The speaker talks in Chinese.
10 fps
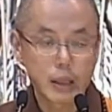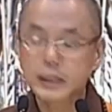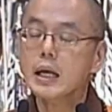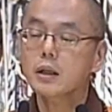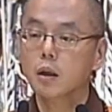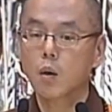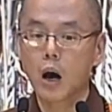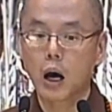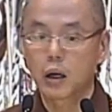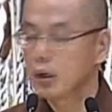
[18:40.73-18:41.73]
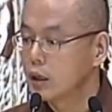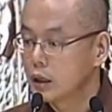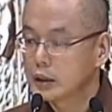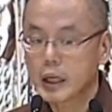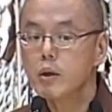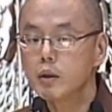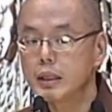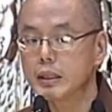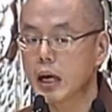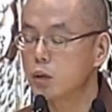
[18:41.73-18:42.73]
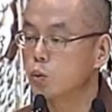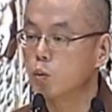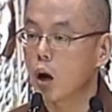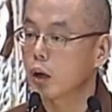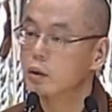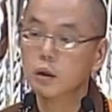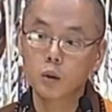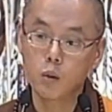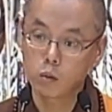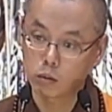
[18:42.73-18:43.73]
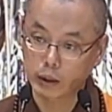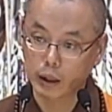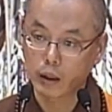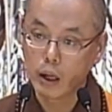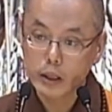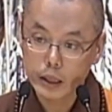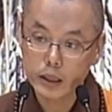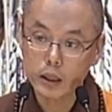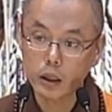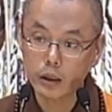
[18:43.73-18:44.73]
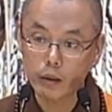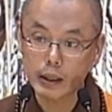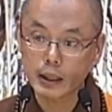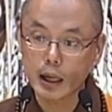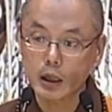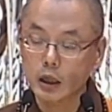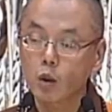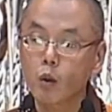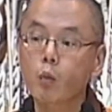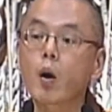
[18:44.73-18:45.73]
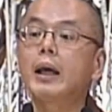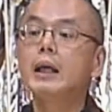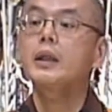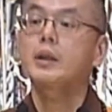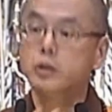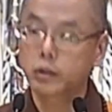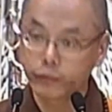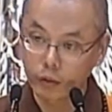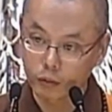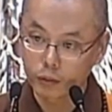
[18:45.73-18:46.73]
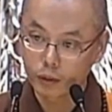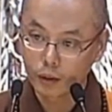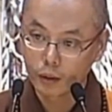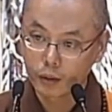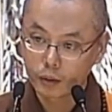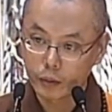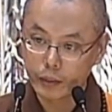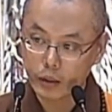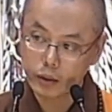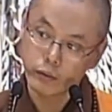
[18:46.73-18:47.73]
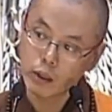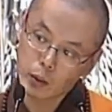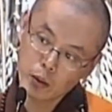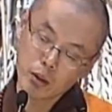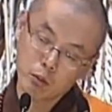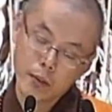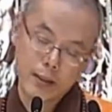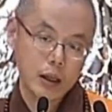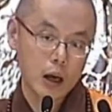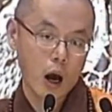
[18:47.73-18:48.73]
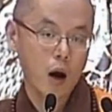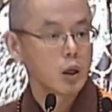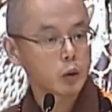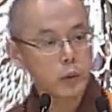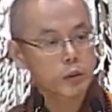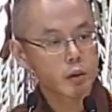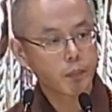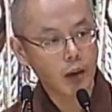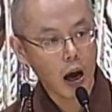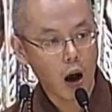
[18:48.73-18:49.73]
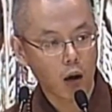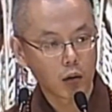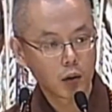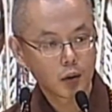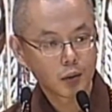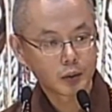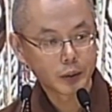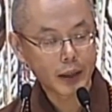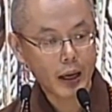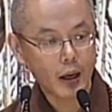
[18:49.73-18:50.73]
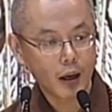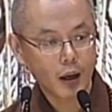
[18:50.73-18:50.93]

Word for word: 这样的话，人与人相处啊是很痛苦的，甚至呢，有一天你都会怀疑你的师傅，对不对？师傅，你为什么对别人好，对我就不好，对不对？